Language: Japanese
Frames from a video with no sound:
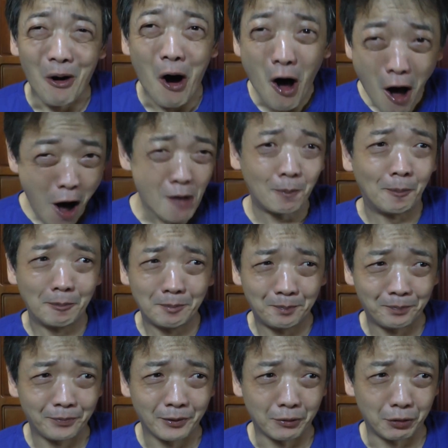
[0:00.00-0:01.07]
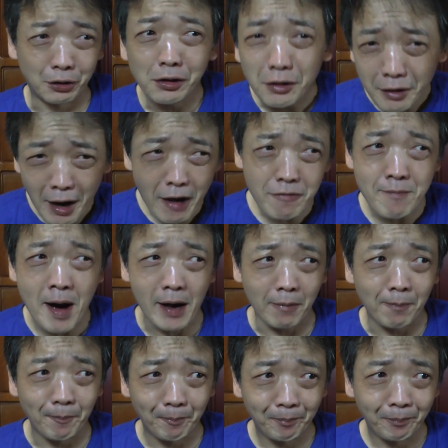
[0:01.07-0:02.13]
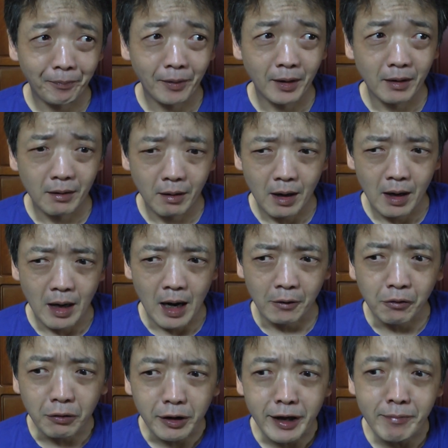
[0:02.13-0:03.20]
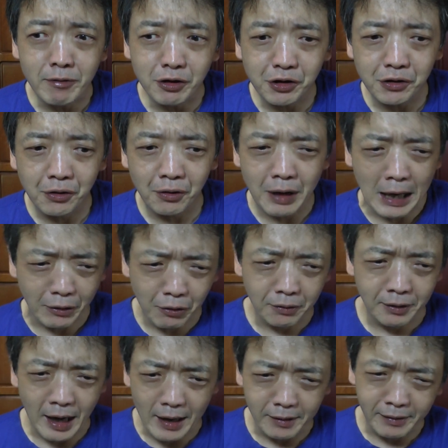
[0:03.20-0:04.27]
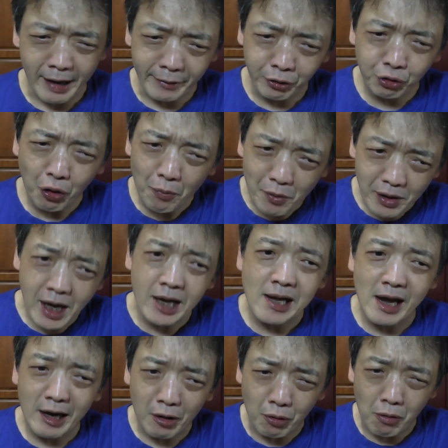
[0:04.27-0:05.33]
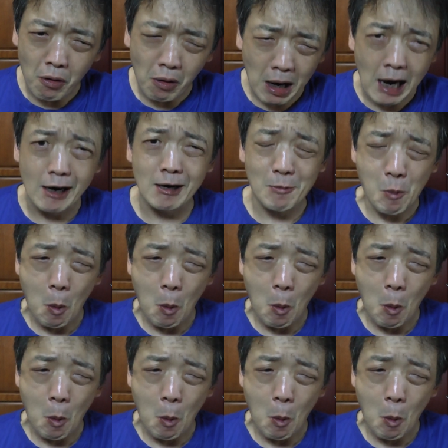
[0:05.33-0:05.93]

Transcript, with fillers: あ、すっげえうまい。キムチのなんとも言えないこう辛